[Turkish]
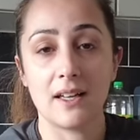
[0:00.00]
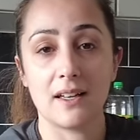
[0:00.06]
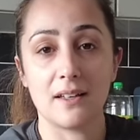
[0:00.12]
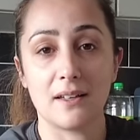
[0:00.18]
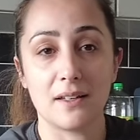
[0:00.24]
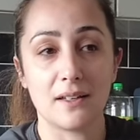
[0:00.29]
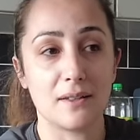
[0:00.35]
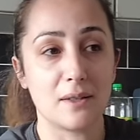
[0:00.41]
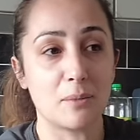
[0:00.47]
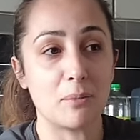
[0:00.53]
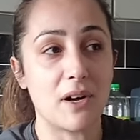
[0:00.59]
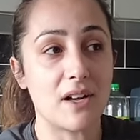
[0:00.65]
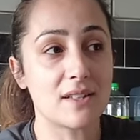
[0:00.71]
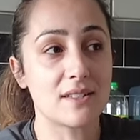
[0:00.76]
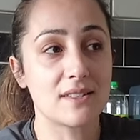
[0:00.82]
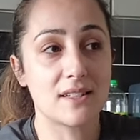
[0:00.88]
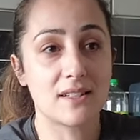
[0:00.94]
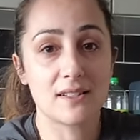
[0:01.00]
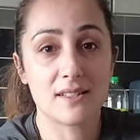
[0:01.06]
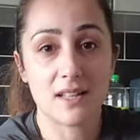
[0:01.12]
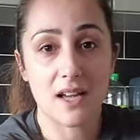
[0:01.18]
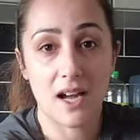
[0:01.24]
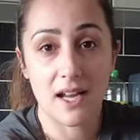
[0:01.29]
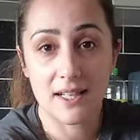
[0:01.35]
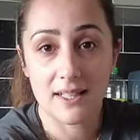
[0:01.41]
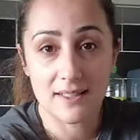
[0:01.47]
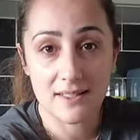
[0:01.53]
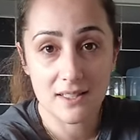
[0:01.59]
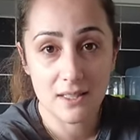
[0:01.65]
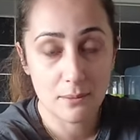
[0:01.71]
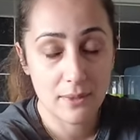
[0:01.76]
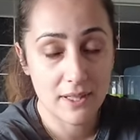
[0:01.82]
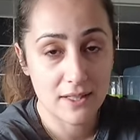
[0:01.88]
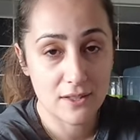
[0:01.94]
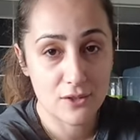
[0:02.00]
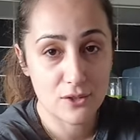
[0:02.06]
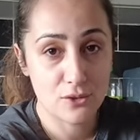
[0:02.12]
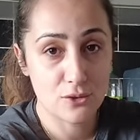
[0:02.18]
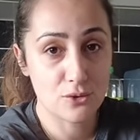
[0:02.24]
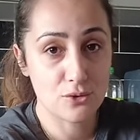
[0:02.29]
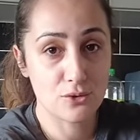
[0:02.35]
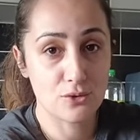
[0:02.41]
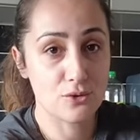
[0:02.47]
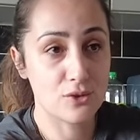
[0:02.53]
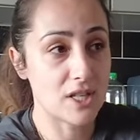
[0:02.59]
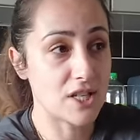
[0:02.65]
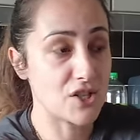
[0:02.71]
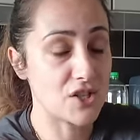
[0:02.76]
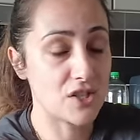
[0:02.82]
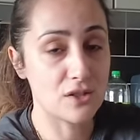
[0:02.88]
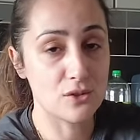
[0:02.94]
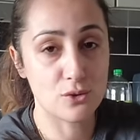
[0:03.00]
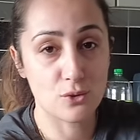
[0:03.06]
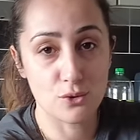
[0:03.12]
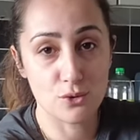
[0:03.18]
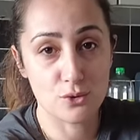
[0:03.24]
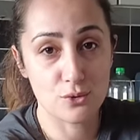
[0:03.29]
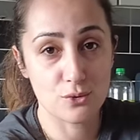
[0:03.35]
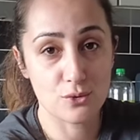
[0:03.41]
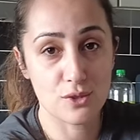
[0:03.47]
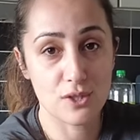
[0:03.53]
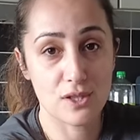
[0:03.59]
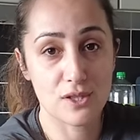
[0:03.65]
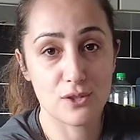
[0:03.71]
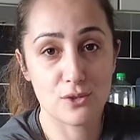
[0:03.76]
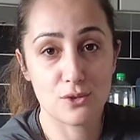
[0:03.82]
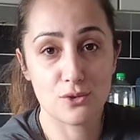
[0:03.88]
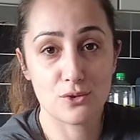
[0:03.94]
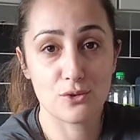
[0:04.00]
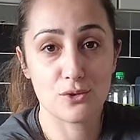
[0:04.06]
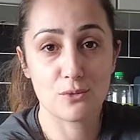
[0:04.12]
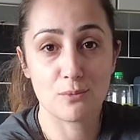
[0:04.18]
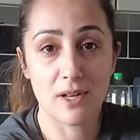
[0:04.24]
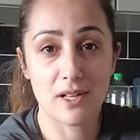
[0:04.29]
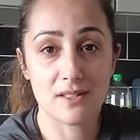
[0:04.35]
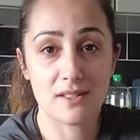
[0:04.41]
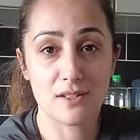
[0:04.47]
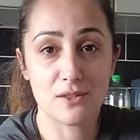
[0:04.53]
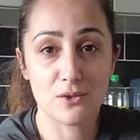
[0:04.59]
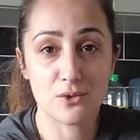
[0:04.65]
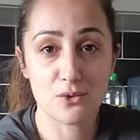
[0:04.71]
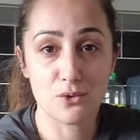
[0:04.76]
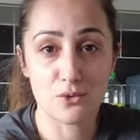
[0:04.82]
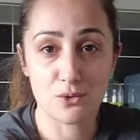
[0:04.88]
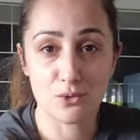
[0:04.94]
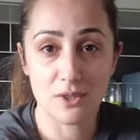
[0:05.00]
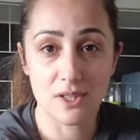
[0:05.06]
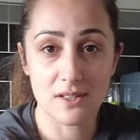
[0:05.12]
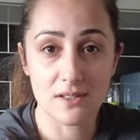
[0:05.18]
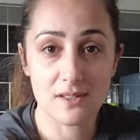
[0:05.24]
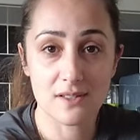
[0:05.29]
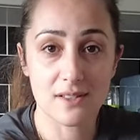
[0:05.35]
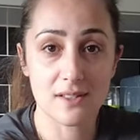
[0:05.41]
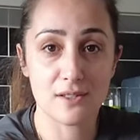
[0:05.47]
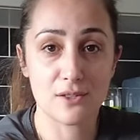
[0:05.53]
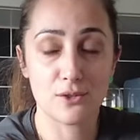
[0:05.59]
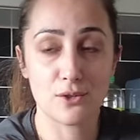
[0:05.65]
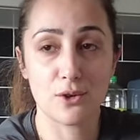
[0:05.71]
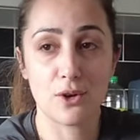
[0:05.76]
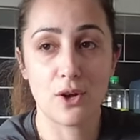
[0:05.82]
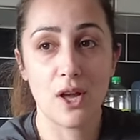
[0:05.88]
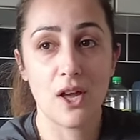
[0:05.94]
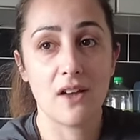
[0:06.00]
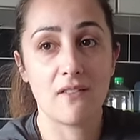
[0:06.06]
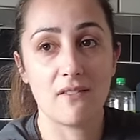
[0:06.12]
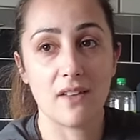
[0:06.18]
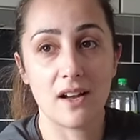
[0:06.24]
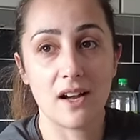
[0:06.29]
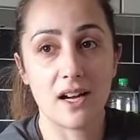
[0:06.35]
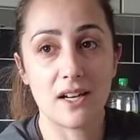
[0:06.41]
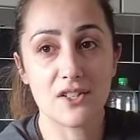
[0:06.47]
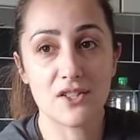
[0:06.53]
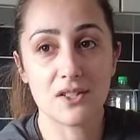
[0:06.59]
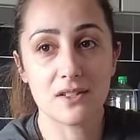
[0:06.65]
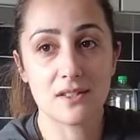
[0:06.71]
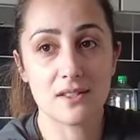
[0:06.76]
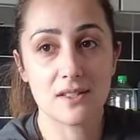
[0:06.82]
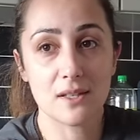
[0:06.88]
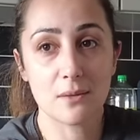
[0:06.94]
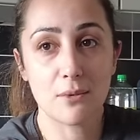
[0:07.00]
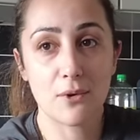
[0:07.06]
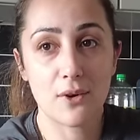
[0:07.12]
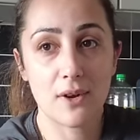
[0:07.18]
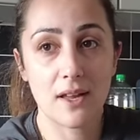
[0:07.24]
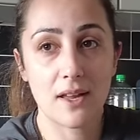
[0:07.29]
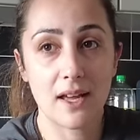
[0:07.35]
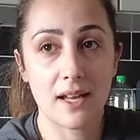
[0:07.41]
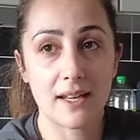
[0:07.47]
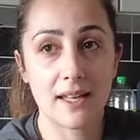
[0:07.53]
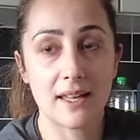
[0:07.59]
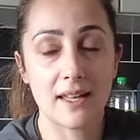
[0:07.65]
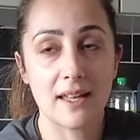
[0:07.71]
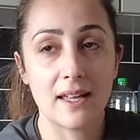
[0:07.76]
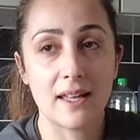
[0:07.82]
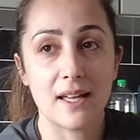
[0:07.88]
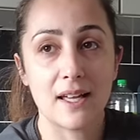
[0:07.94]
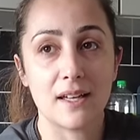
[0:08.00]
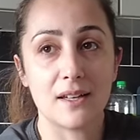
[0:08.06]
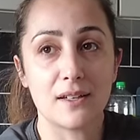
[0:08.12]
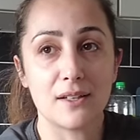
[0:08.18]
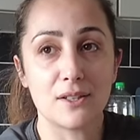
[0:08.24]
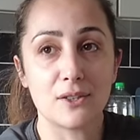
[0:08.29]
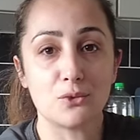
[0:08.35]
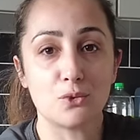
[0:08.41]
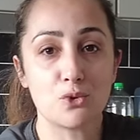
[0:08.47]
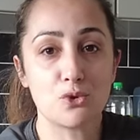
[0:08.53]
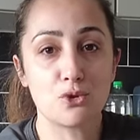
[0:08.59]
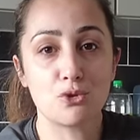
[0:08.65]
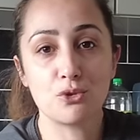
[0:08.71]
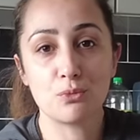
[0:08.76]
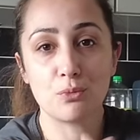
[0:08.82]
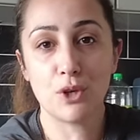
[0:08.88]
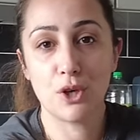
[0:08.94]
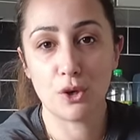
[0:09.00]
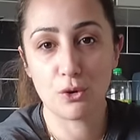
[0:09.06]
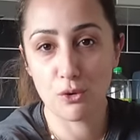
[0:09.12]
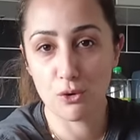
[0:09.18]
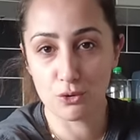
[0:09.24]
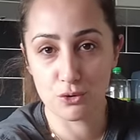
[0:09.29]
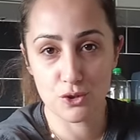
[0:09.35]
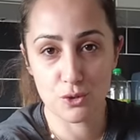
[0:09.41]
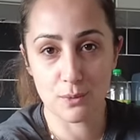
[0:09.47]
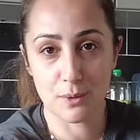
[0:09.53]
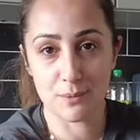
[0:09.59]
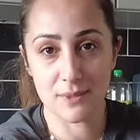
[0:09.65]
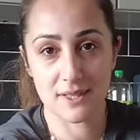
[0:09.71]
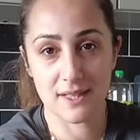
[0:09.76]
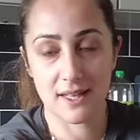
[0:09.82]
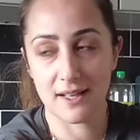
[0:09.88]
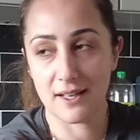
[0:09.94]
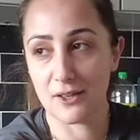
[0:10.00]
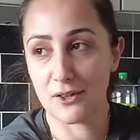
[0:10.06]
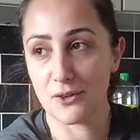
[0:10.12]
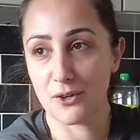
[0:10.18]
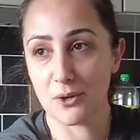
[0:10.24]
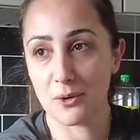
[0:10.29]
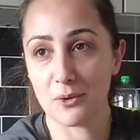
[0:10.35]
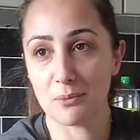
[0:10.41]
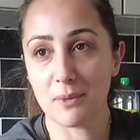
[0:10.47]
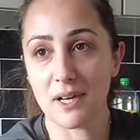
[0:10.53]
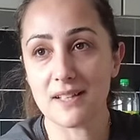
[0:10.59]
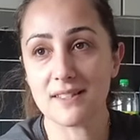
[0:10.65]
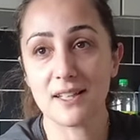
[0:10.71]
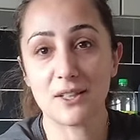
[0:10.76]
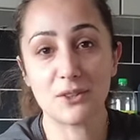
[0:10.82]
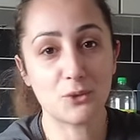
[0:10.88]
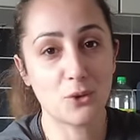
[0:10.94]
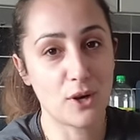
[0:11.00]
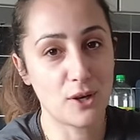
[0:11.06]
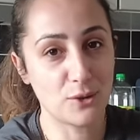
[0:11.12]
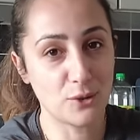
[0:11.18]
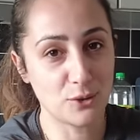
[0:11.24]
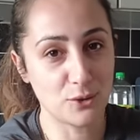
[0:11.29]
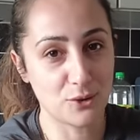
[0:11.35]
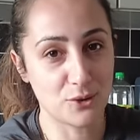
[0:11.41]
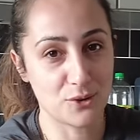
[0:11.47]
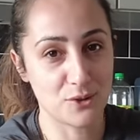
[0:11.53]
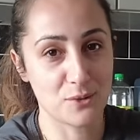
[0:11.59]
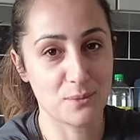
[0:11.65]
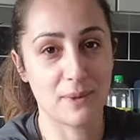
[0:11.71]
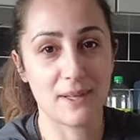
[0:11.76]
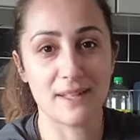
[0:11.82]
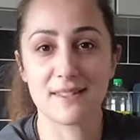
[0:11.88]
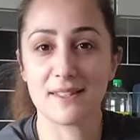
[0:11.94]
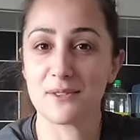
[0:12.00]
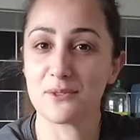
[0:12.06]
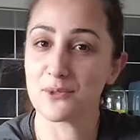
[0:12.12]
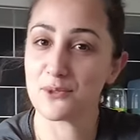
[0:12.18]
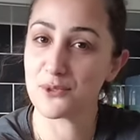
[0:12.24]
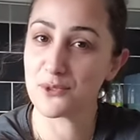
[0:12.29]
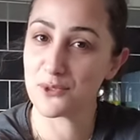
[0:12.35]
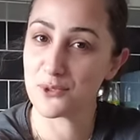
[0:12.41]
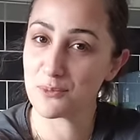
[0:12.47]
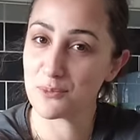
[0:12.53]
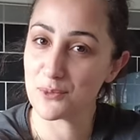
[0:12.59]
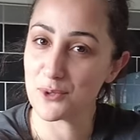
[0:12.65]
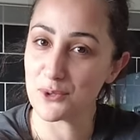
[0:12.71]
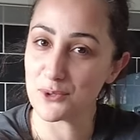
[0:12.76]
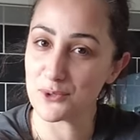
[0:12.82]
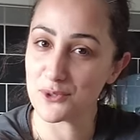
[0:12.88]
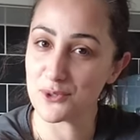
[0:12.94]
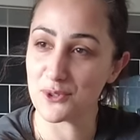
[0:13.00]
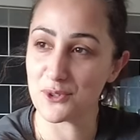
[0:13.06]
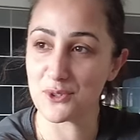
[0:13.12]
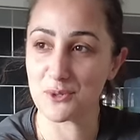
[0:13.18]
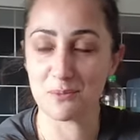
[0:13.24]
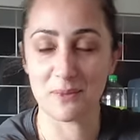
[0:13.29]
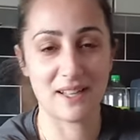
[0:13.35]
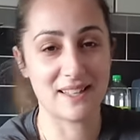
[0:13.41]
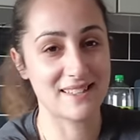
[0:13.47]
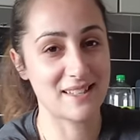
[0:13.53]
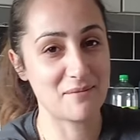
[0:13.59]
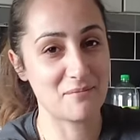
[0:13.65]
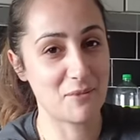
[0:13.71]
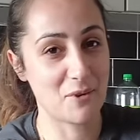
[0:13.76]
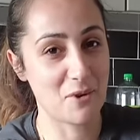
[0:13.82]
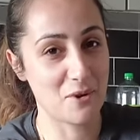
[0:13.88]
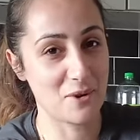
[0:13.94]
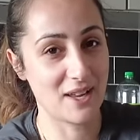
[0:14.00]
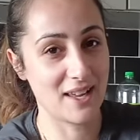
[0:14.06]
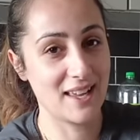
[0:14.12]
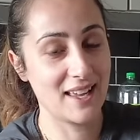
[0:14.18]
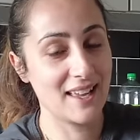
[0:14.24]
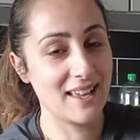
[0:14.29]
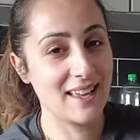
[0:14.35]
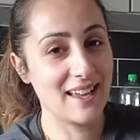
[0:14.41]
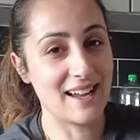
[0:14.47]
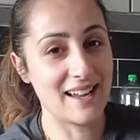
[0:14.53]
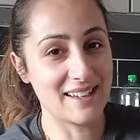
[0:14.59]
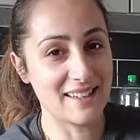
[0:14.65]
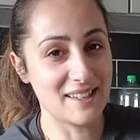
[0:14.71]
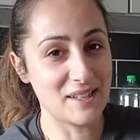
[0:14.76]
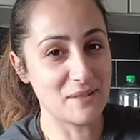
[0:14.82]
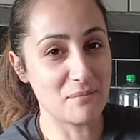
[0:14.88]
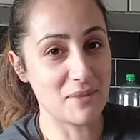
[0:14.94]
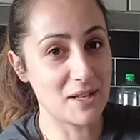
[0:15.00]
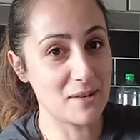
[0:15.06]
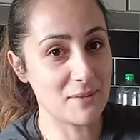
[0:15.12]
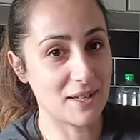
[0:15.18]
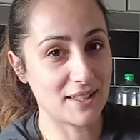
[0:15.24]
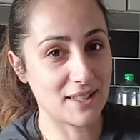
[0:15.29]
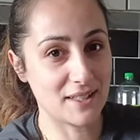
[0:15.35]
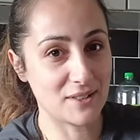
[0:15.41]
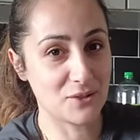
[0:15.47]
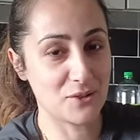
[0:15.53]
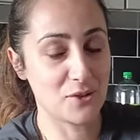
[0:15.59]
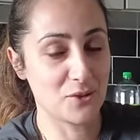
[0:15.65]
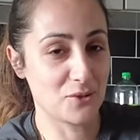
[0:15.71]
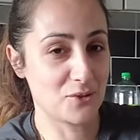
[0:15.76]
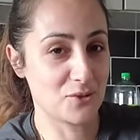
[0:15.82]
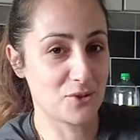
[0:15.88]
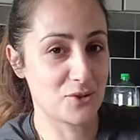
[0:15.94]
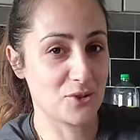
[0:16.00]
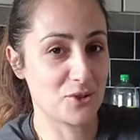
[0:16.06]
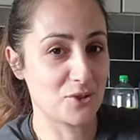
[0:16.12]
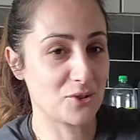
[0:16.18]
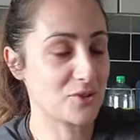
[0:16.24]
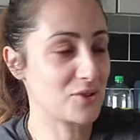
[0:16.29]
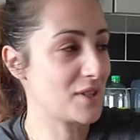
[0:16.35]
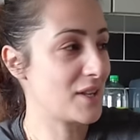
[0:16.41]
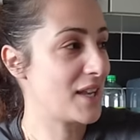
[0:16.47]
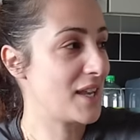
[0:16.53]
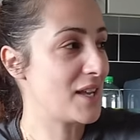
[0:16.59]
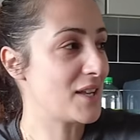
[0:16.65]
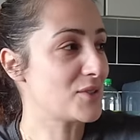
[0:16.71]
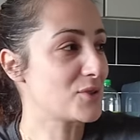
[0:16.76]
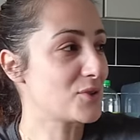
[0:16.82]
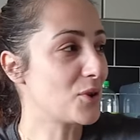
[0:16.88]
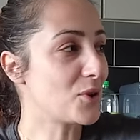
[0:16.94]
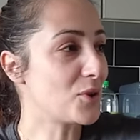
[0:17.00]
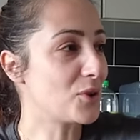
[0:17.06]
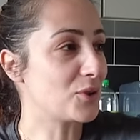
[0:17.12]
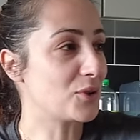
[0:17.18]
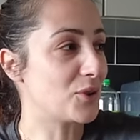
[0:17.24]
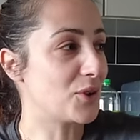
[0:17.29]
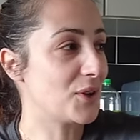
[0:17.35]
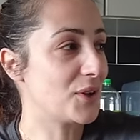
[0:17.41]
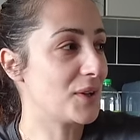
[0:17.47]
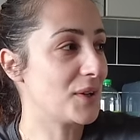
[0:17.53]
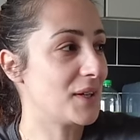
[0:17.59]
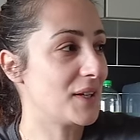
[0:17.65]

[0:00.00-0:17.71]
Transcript: Ee, bazılarınız ailenizle beni izliyorsunuz, eşiniz dostunuzla izliyorsunuz, bazılarınız çocuklarınızla izliyor ve karşınızda böyle hani e, düşünüp konuşmamız gerekiyor. Bazen doğal oluyoruz, bazen düşünüp konuşuyoruz, bazen böyle hani bilmeden konuşuyoruz. Zor oluyor.